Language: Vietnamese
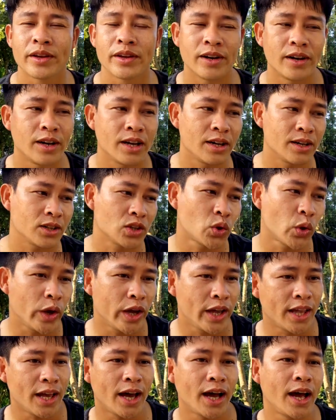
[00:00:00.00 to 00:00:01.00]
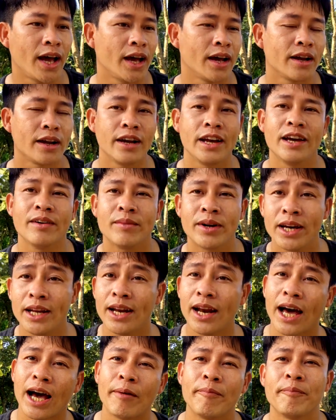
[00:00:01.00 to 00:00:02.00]
là thuê nhà để mà đi
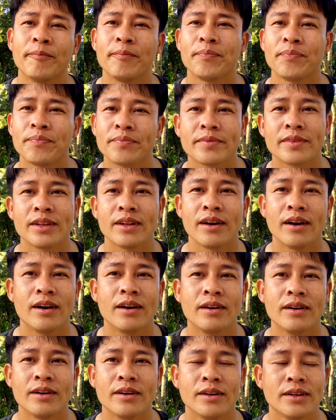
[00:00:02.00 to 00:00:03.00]
làm đó,